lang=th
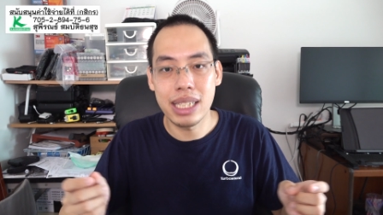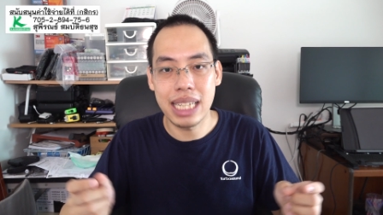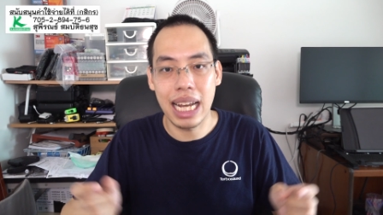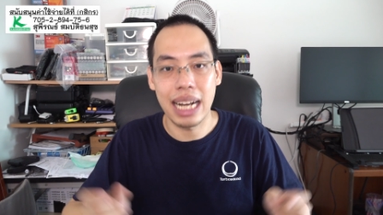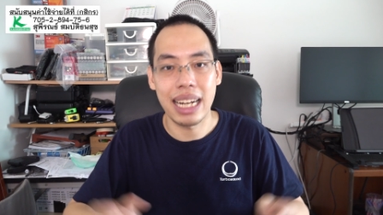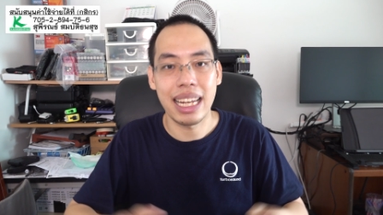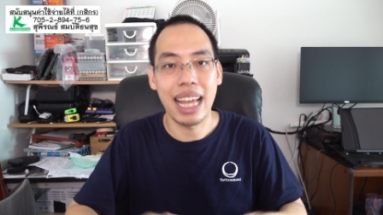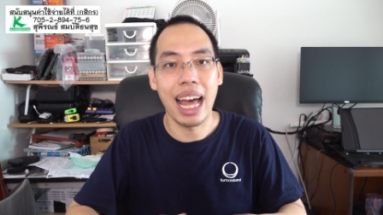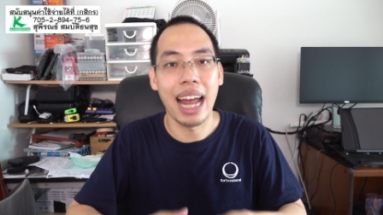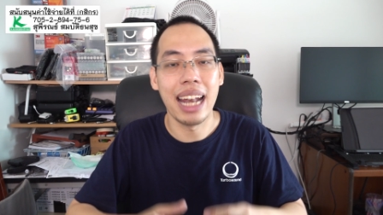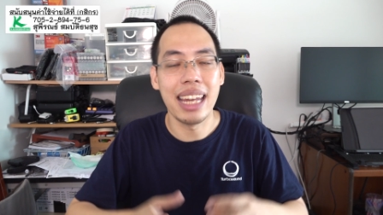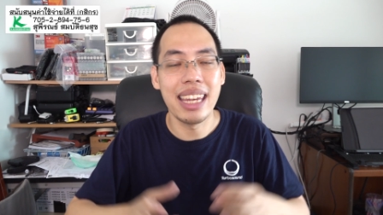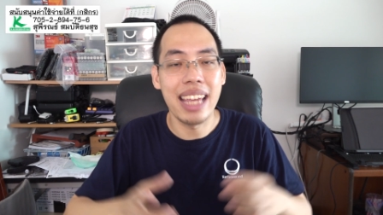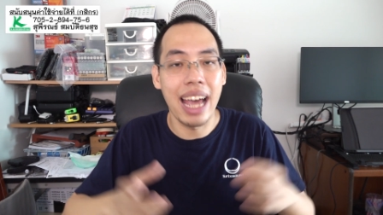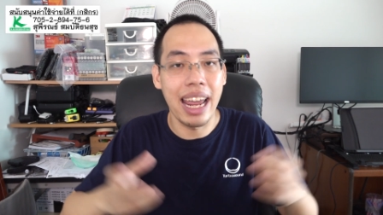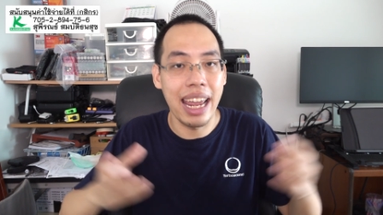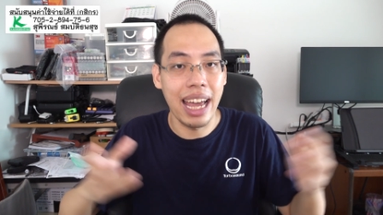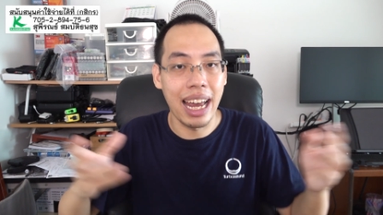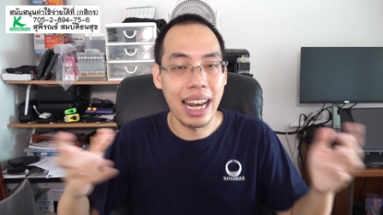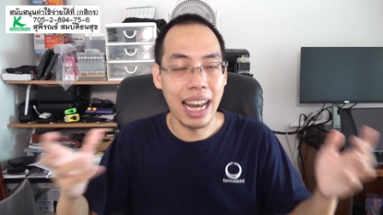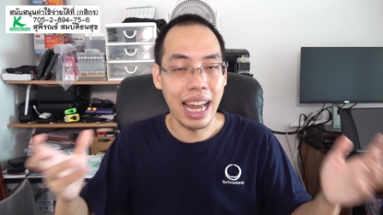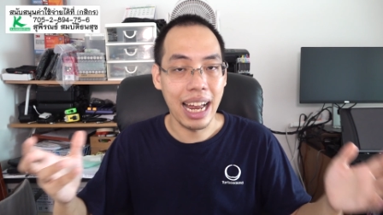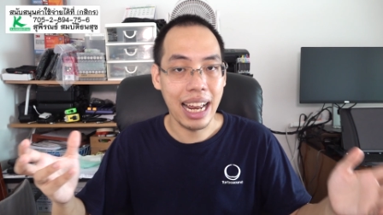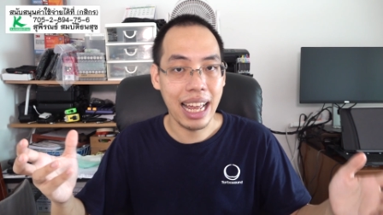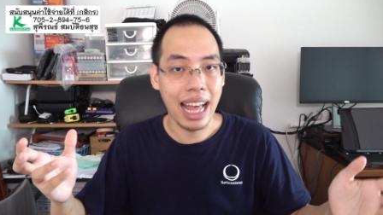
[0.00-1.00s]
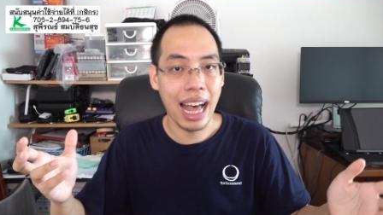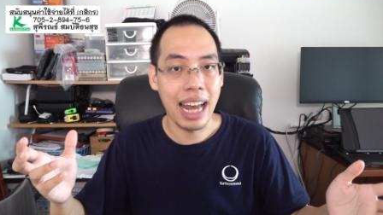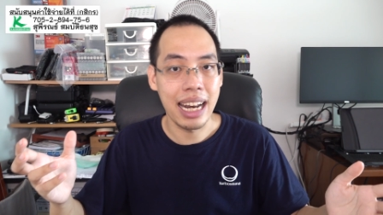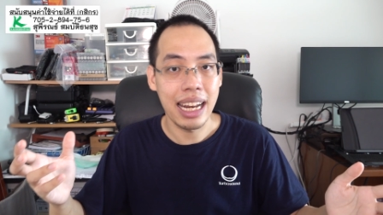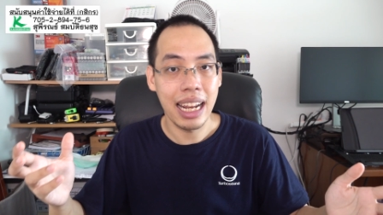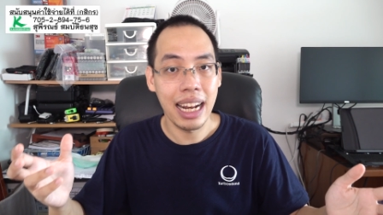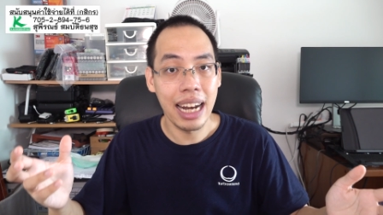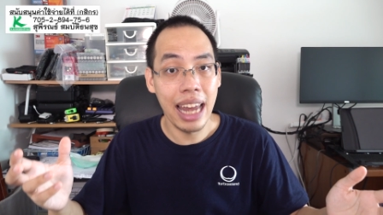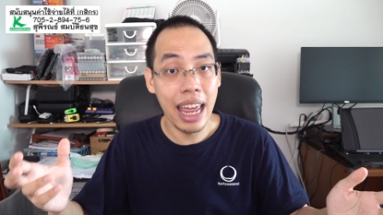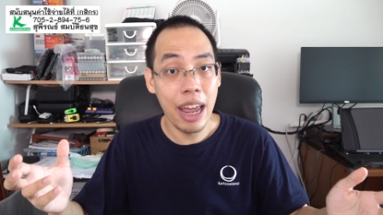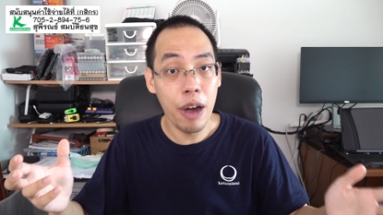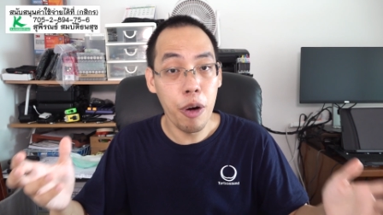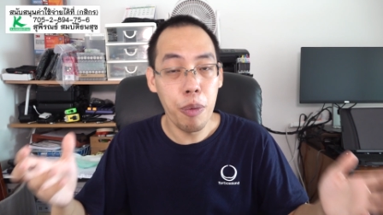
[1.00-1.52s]
จัดงานใหญ่อลังการอีก
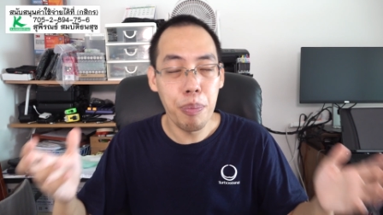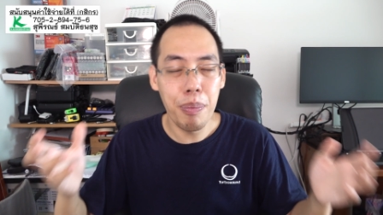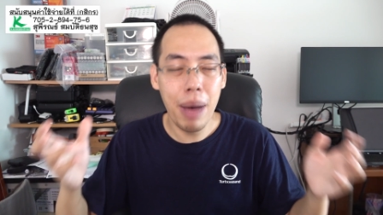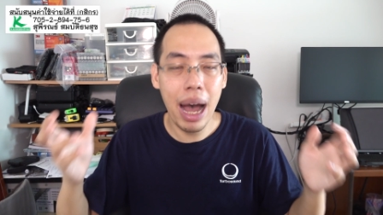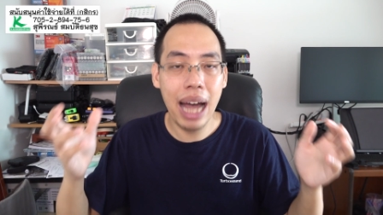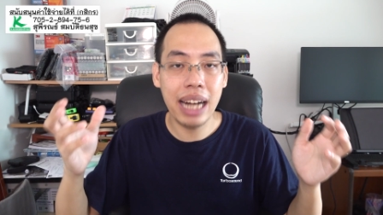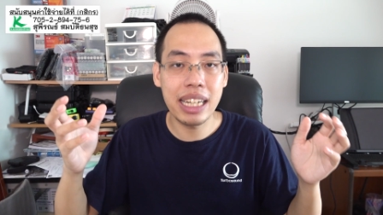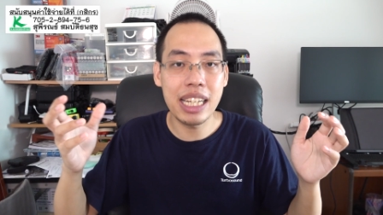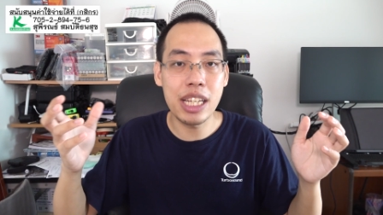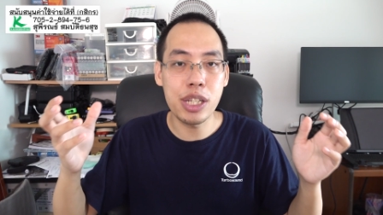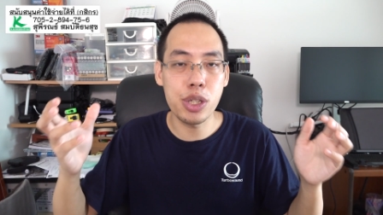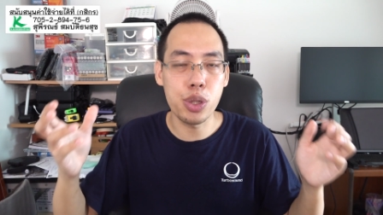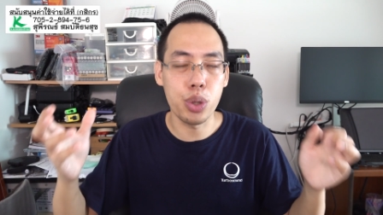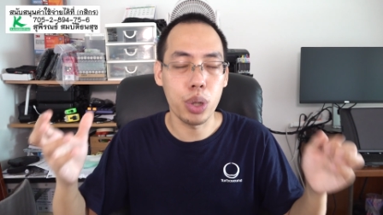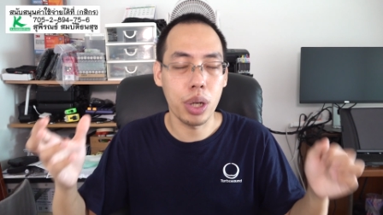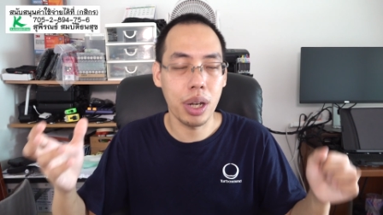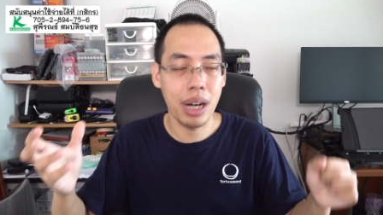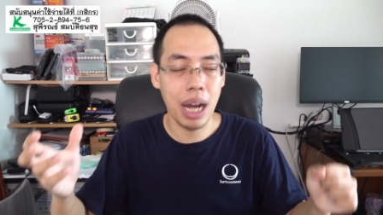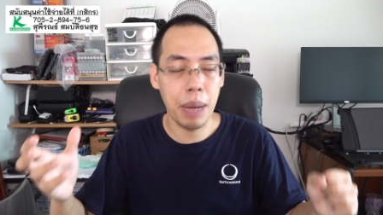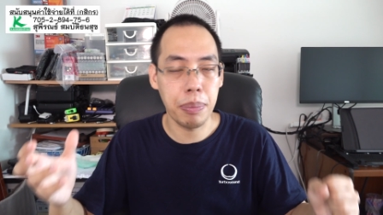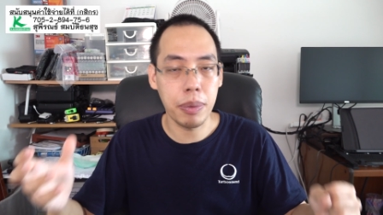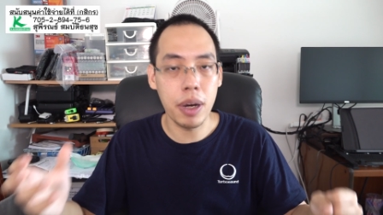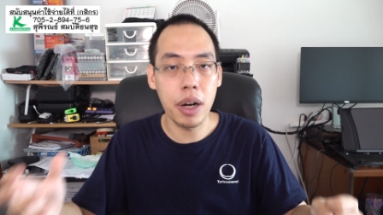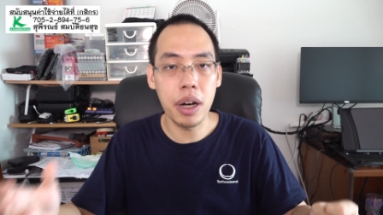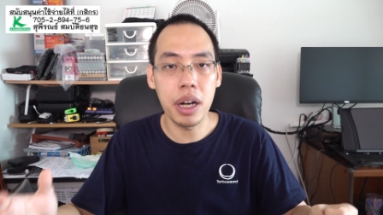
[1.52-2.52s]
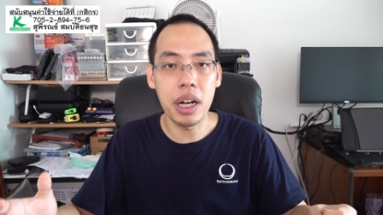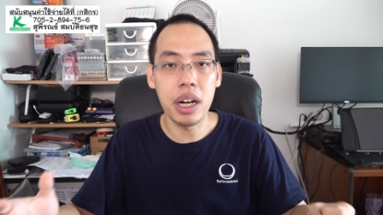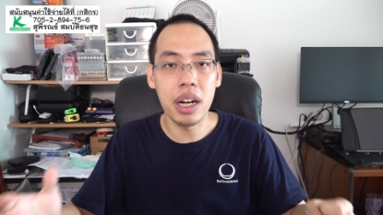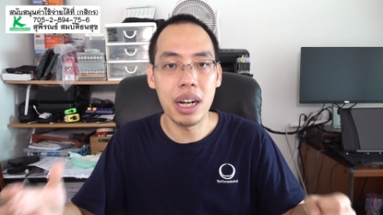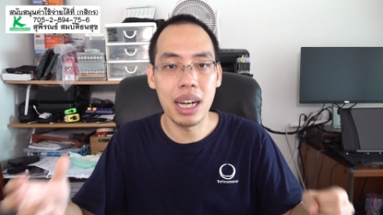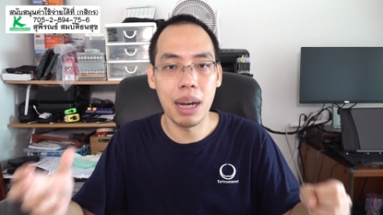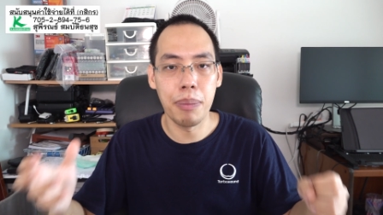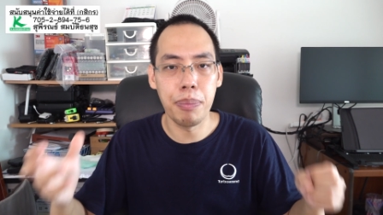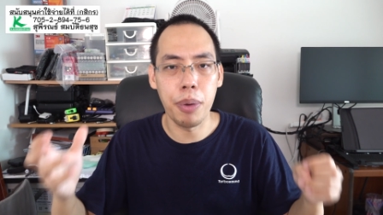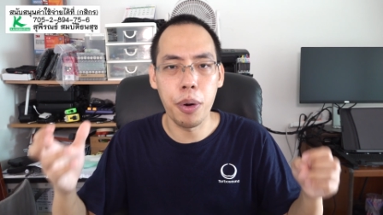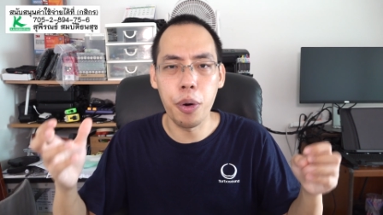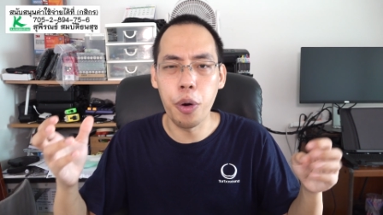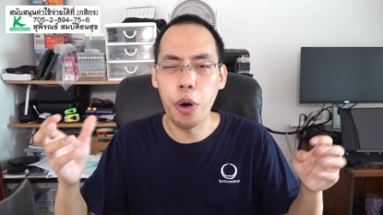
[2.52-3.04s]
แล้ว มากที่สุดครับก็คือ
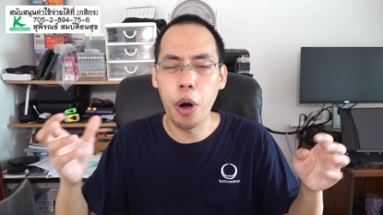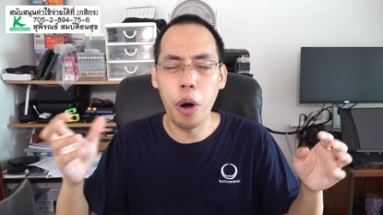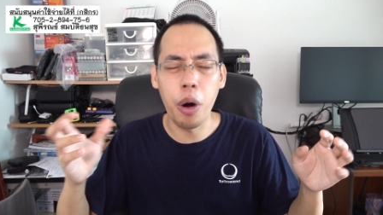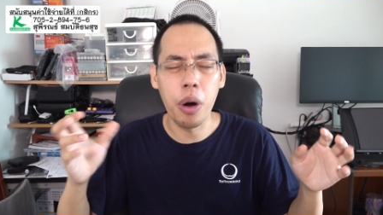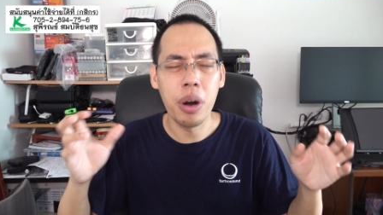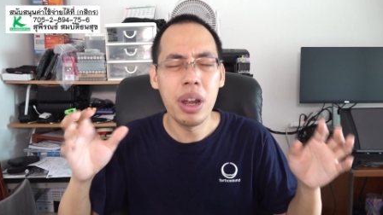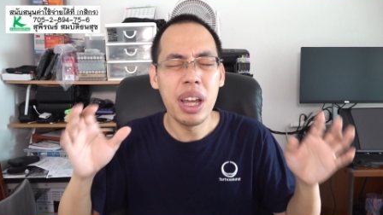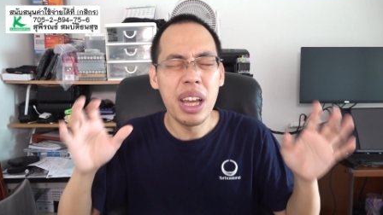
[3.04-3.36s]
ลำโพง